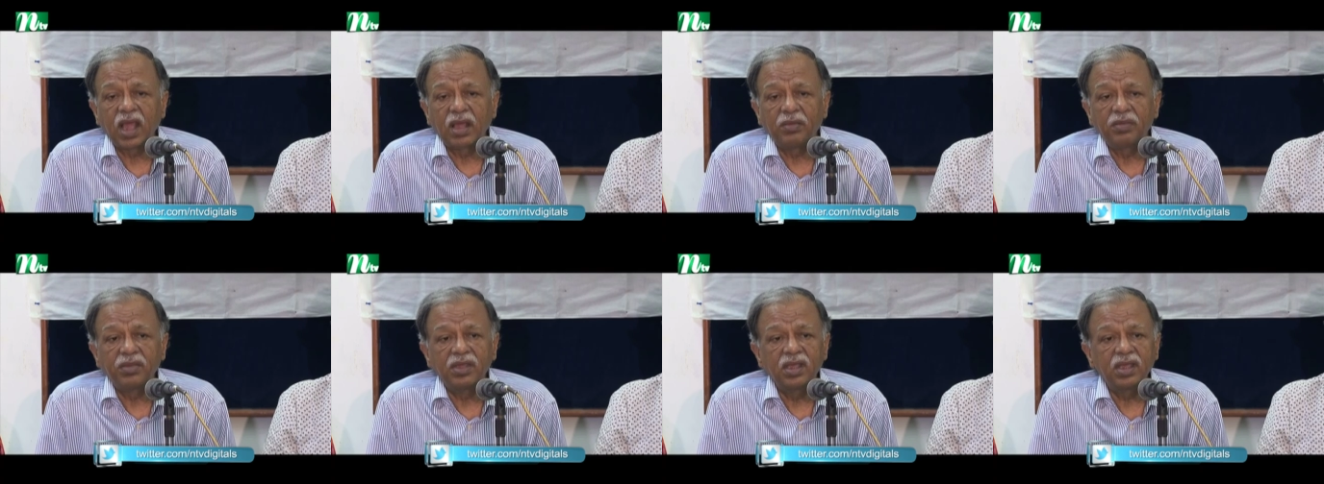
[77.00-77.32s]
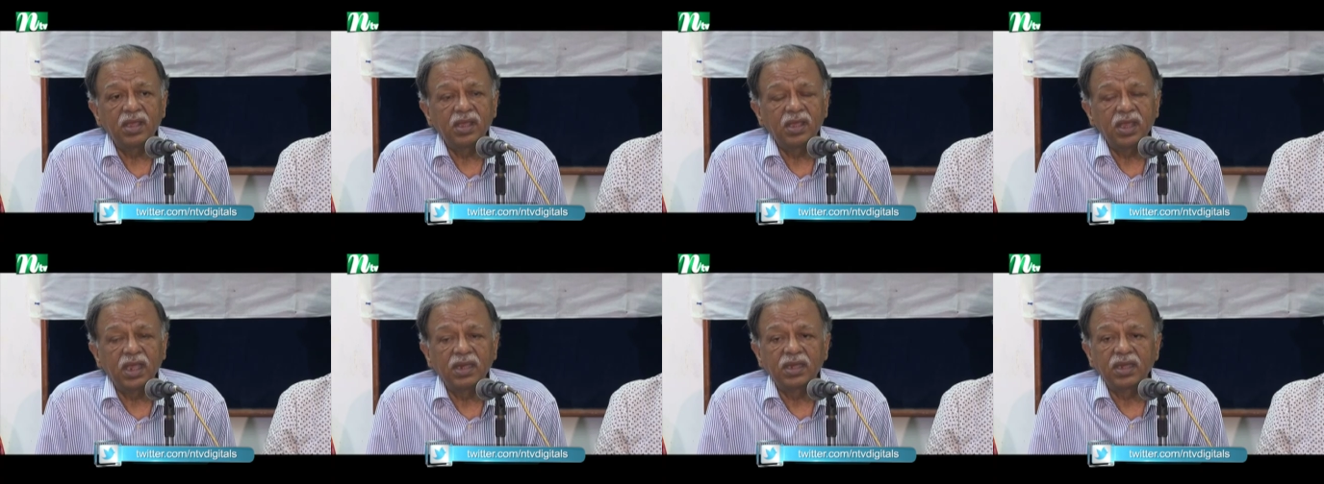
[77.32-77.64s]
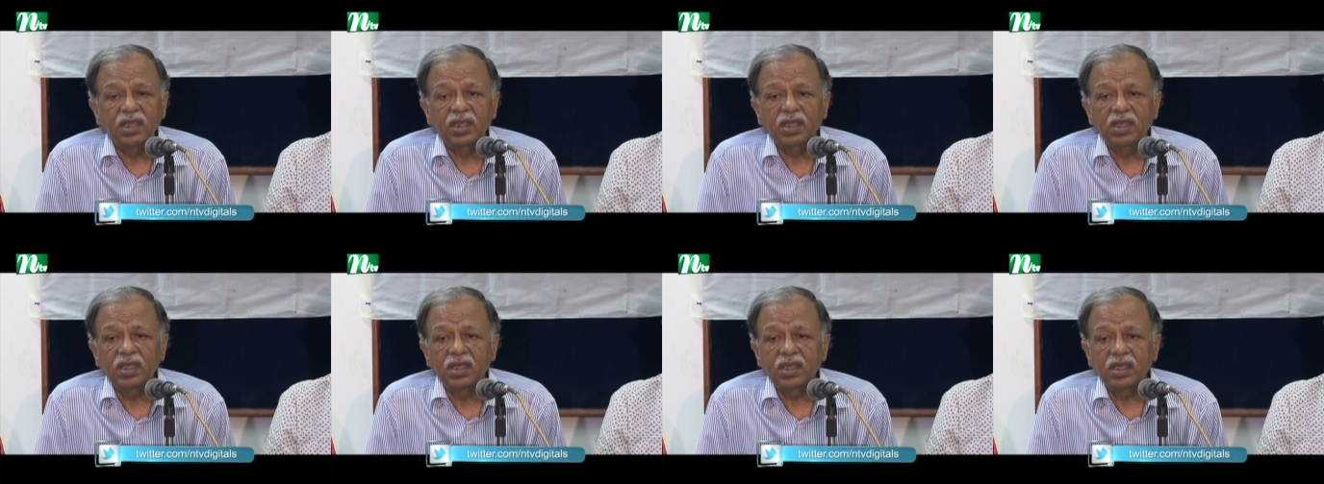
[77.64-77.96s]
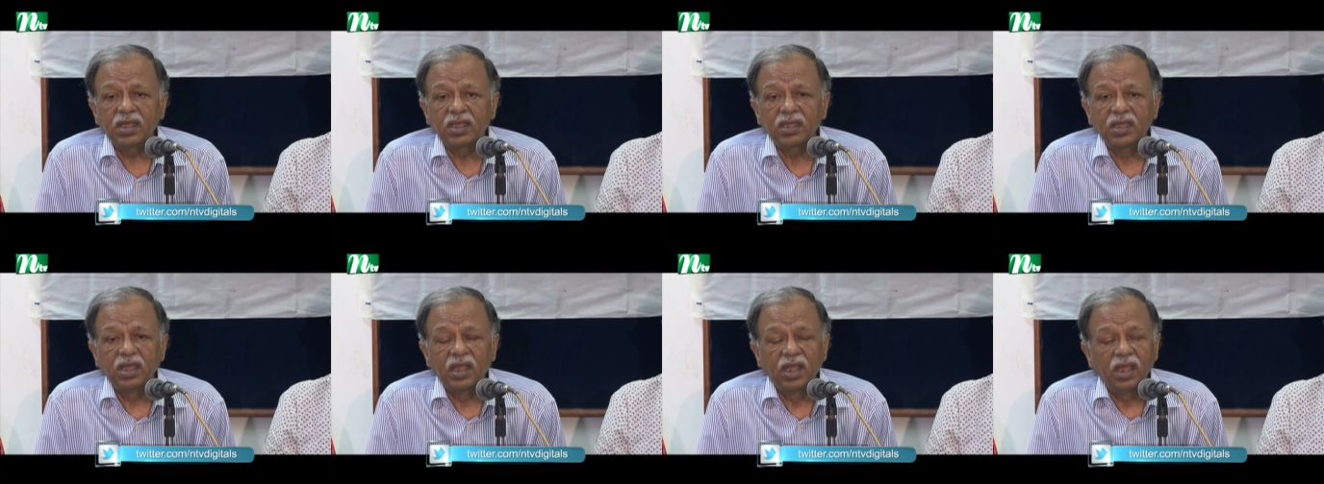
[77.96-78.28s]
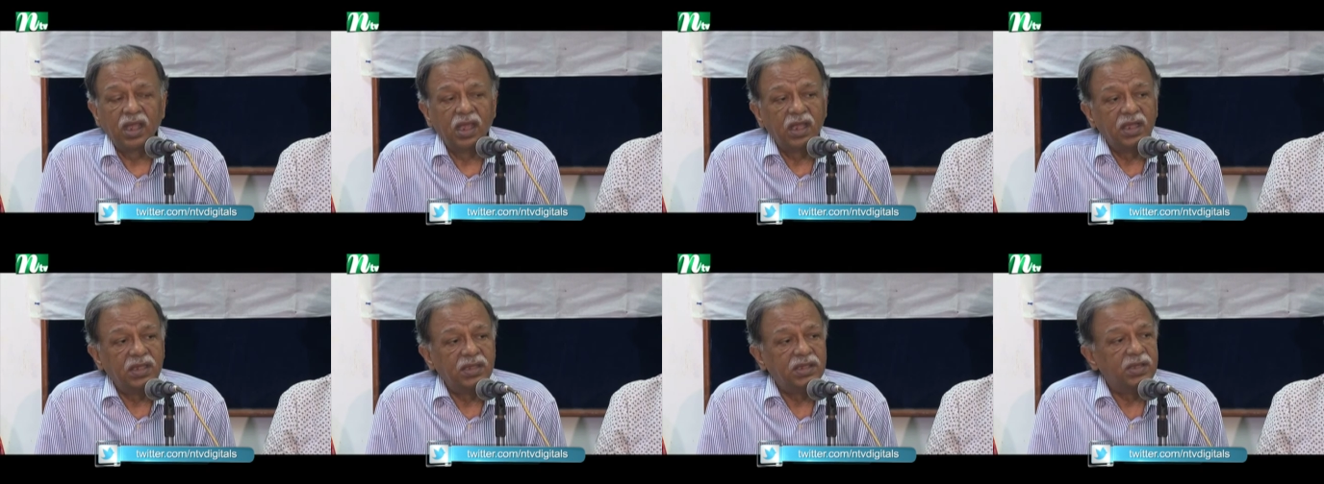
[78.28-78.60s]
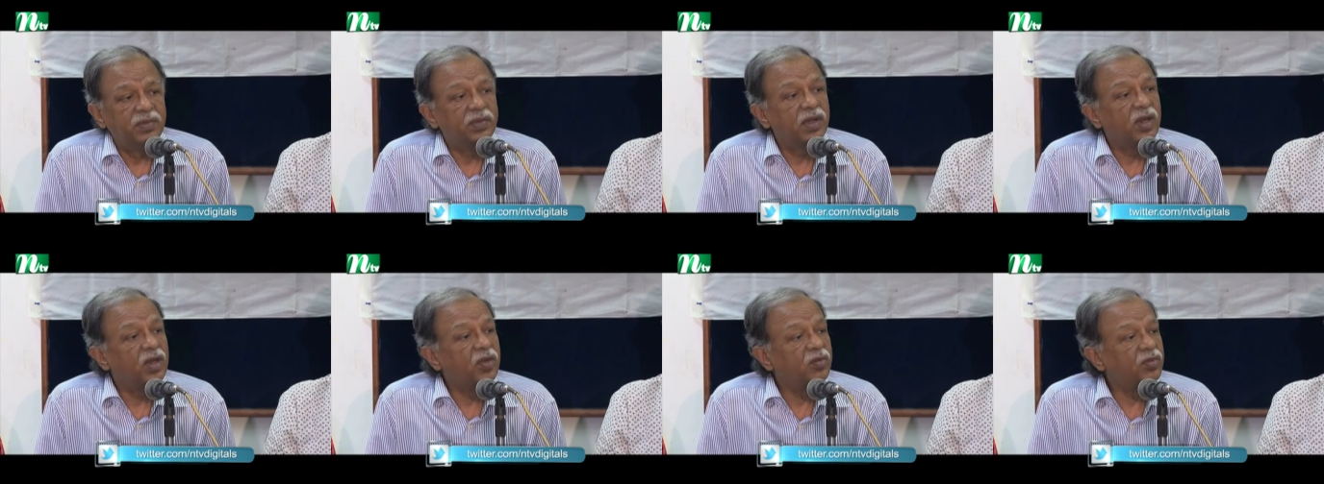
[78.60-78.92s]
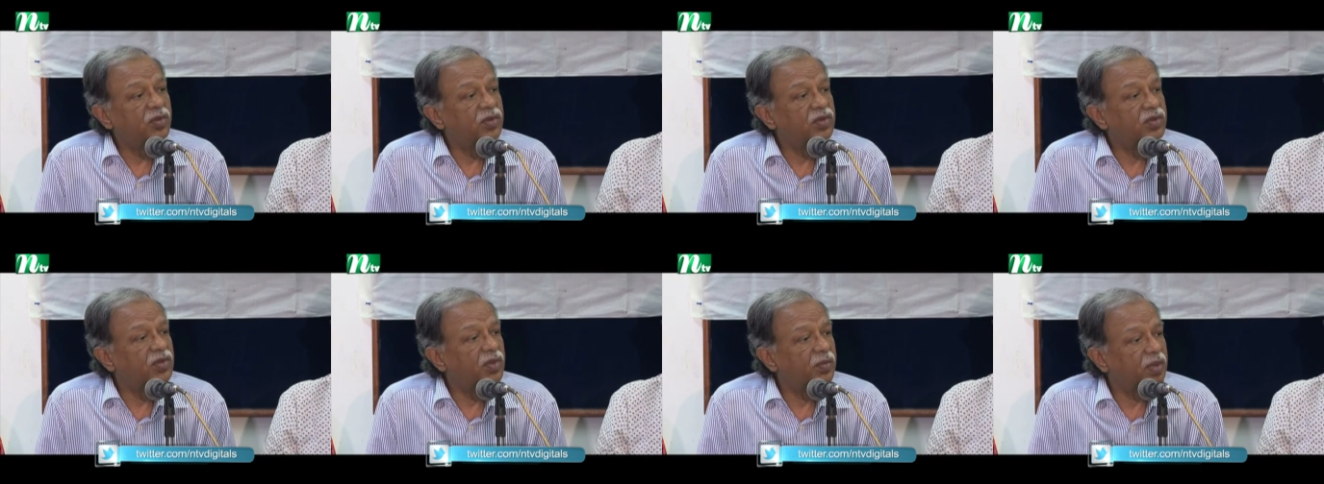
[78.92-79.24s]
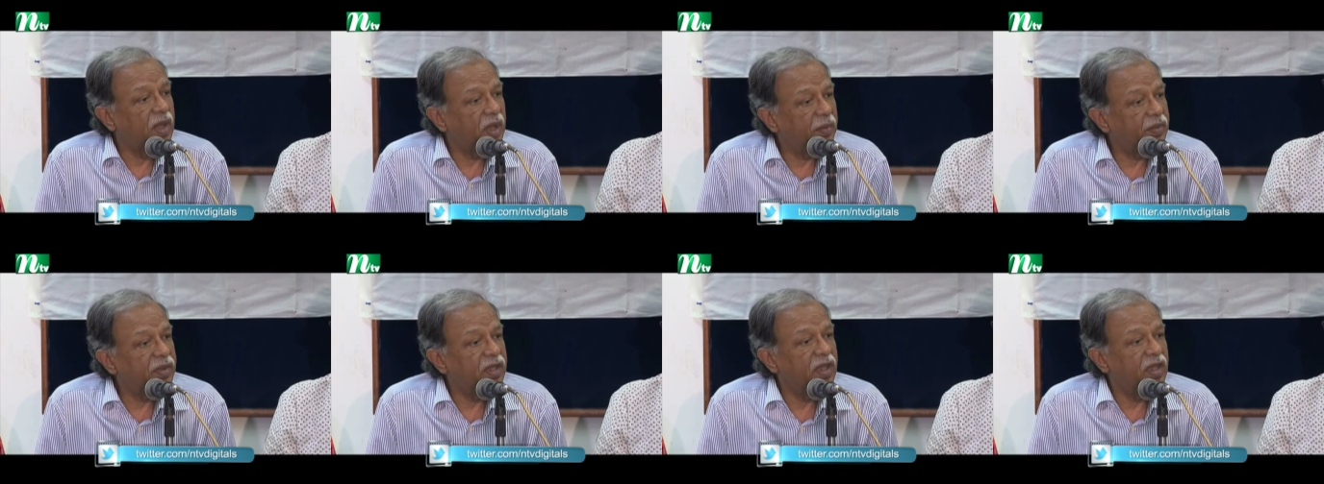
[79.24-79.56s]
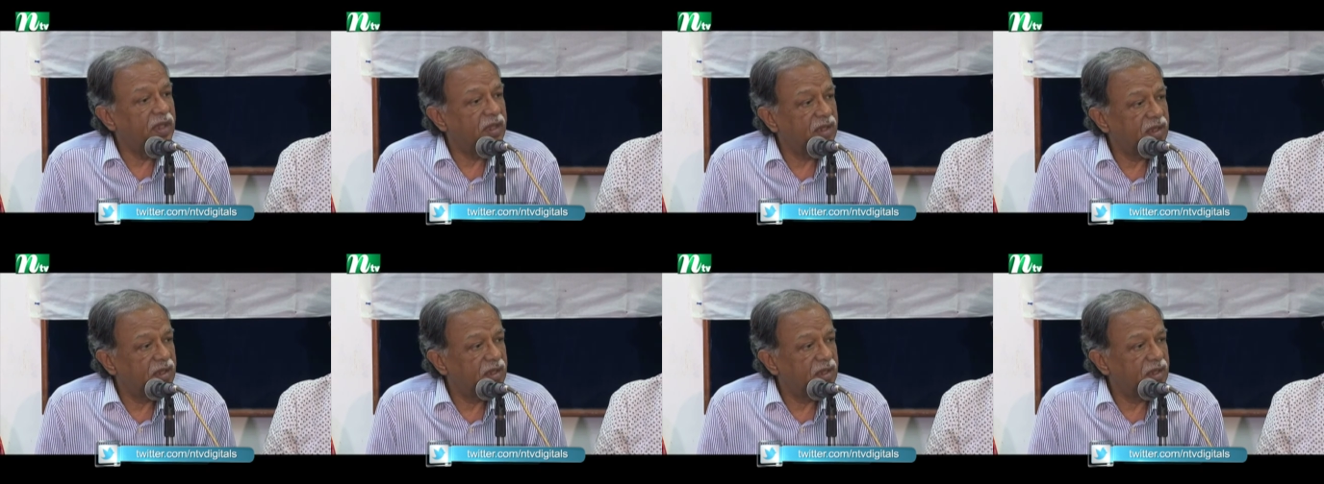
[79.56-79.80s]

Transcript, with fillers: আমি এটাকে জীবাণুমুক্তভাবে